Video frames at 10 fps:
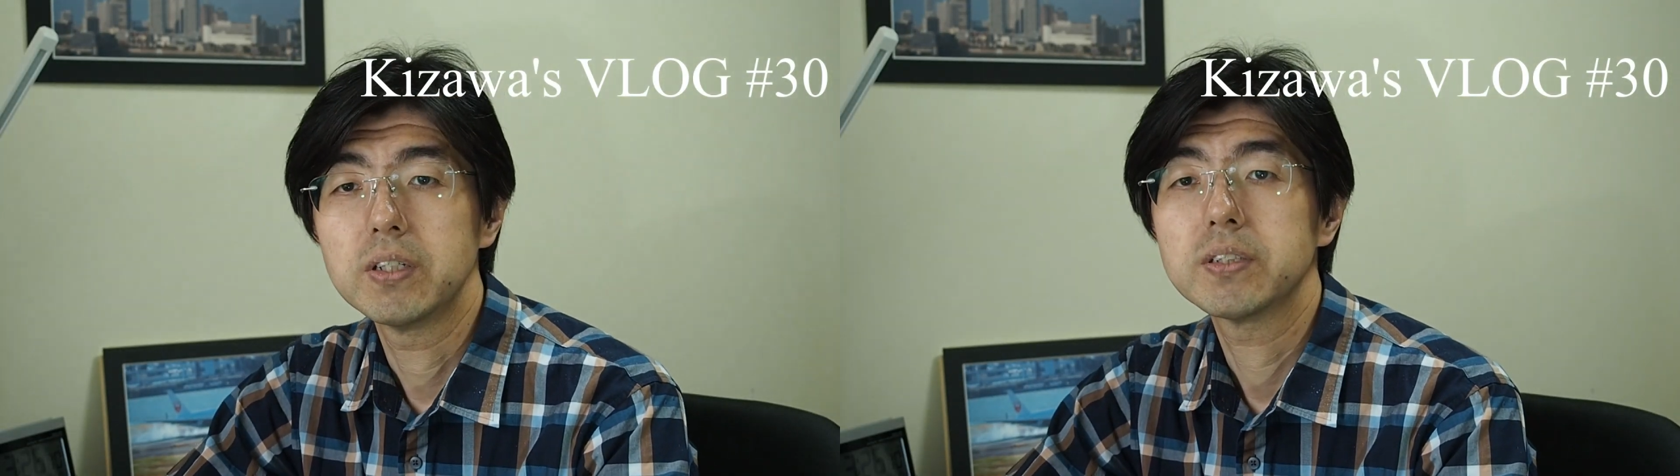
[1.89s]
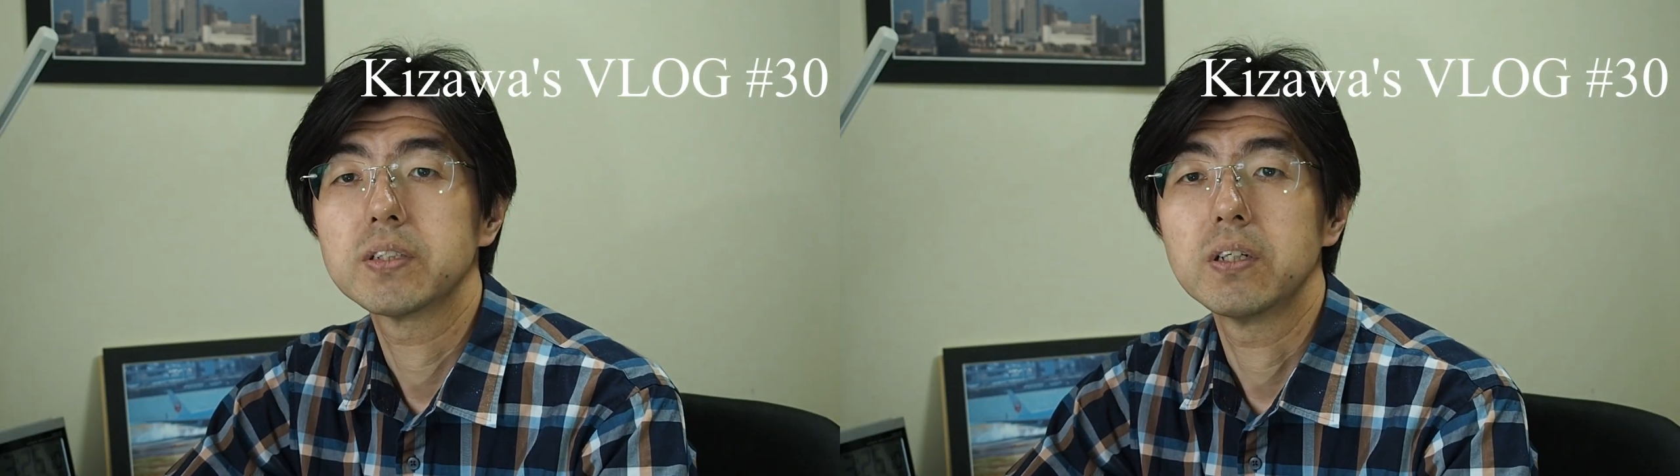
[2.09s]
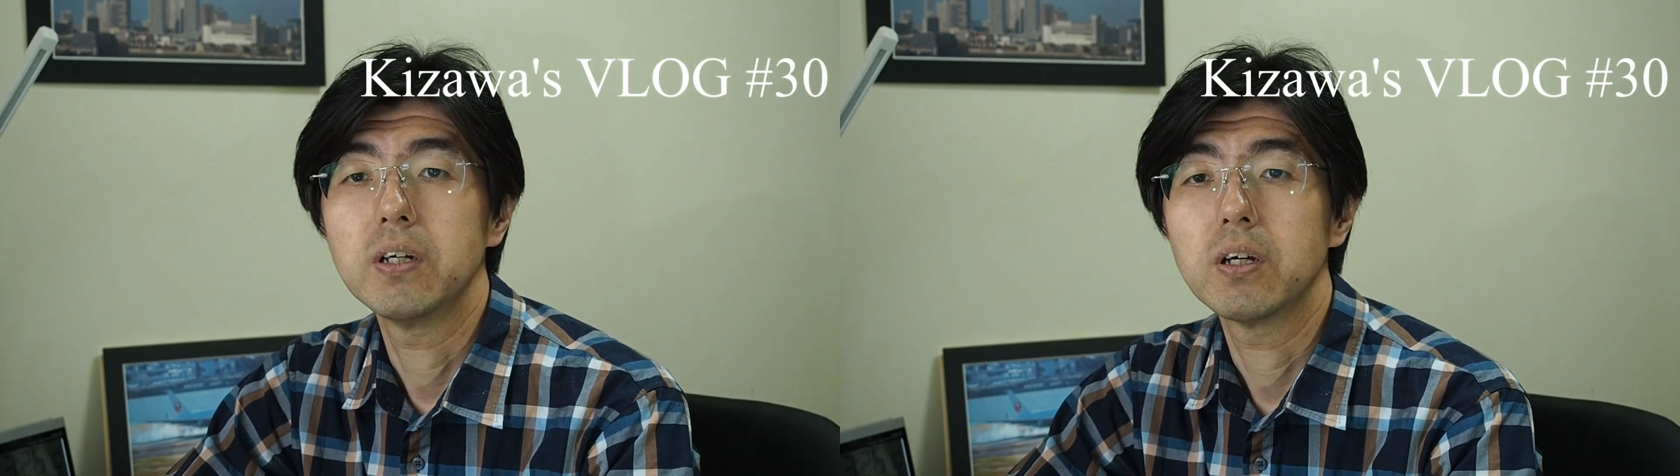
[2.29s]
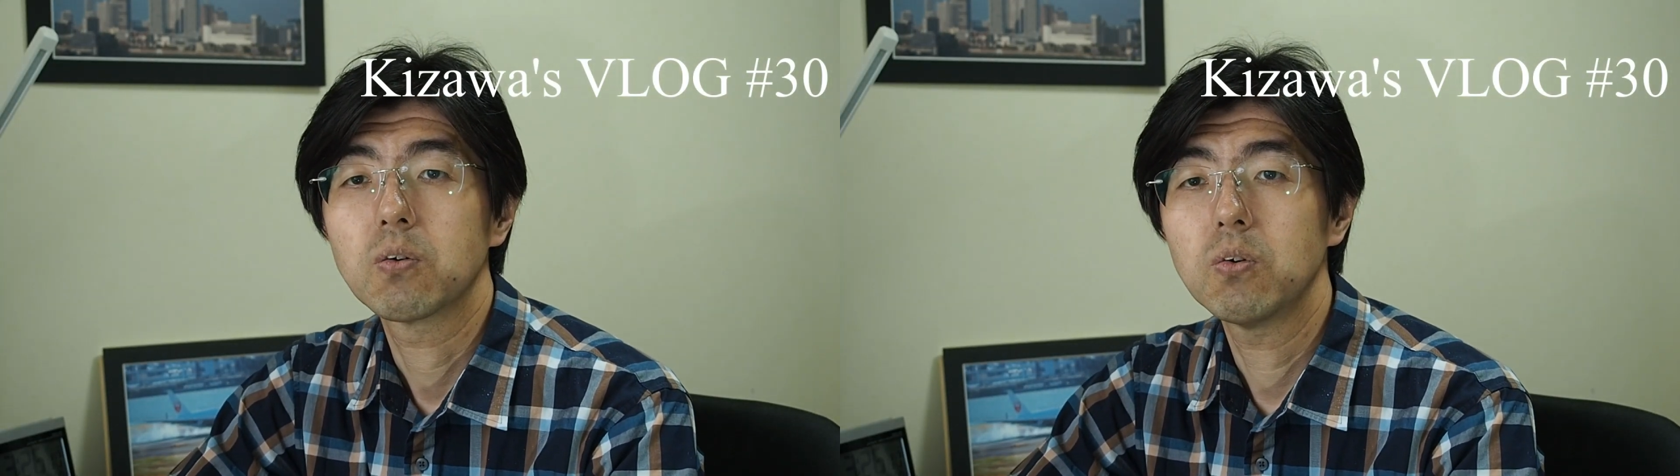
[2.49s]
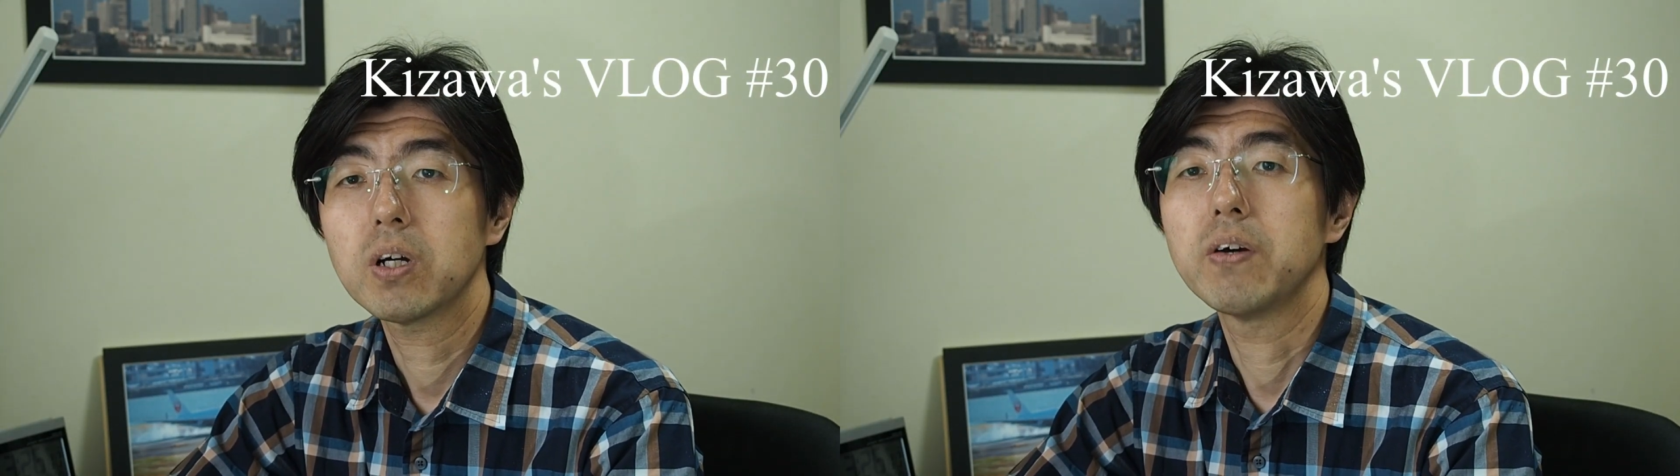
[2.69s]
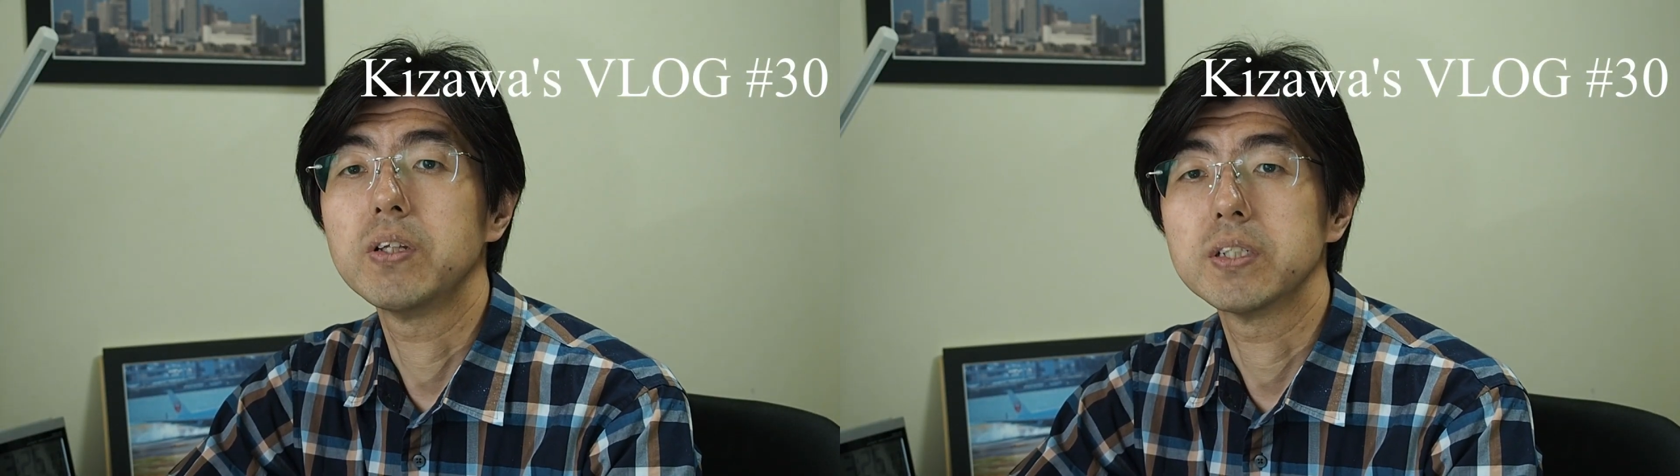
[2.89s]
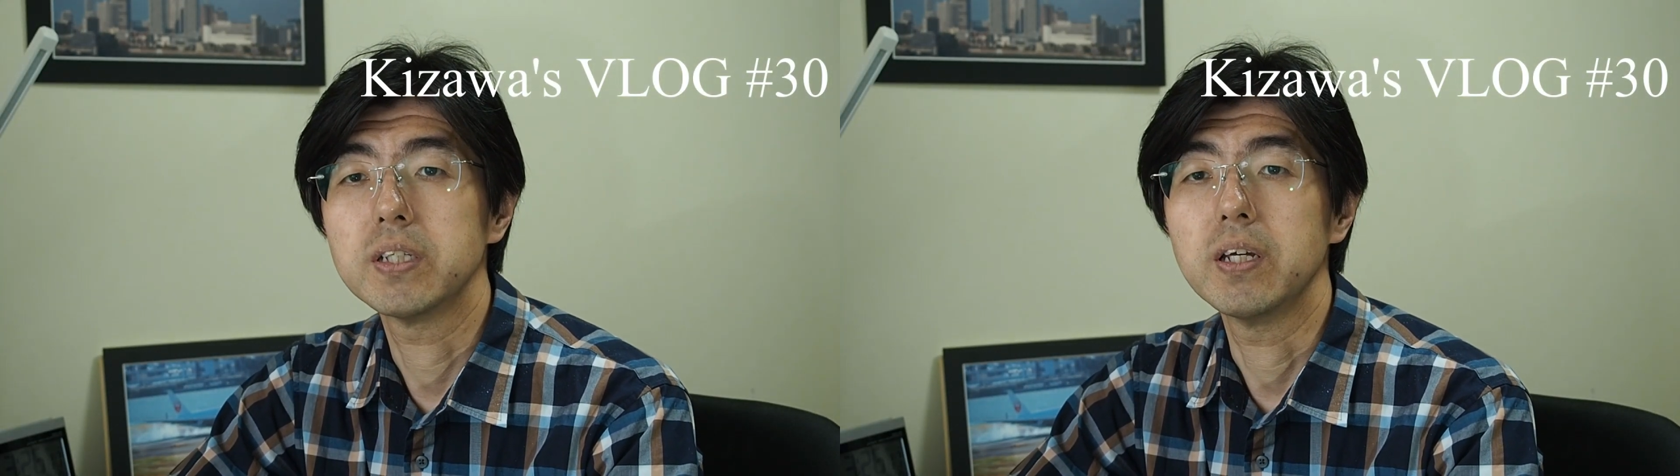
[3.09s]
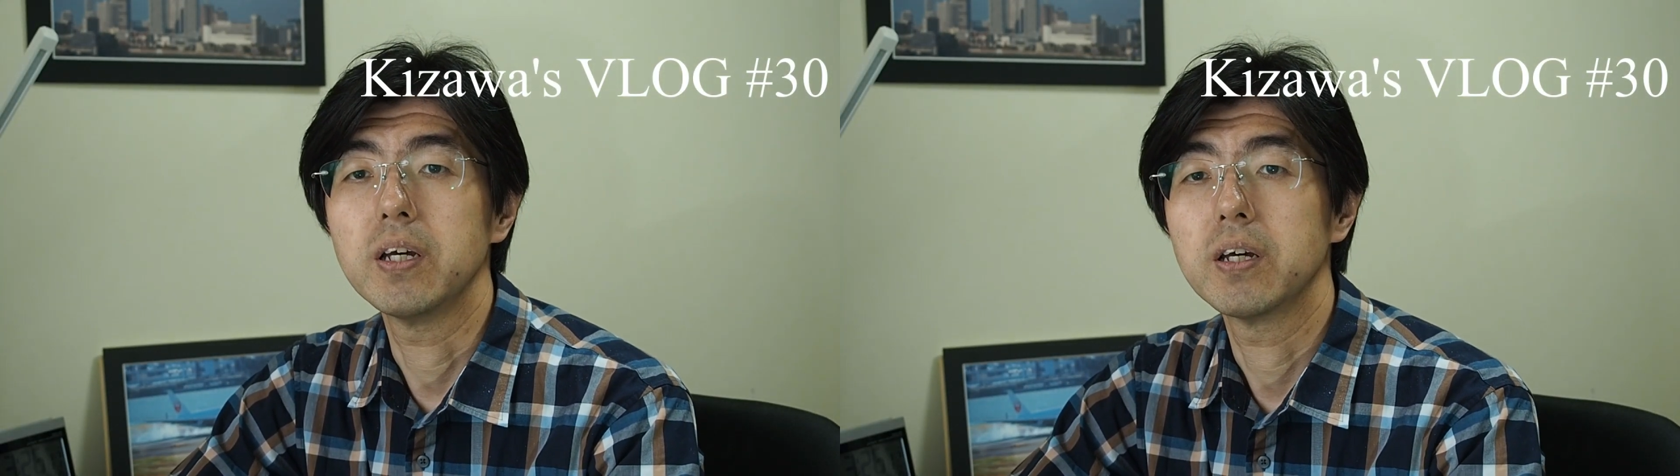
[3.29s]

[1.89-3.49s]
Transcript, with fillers: す、えー、今回はですね、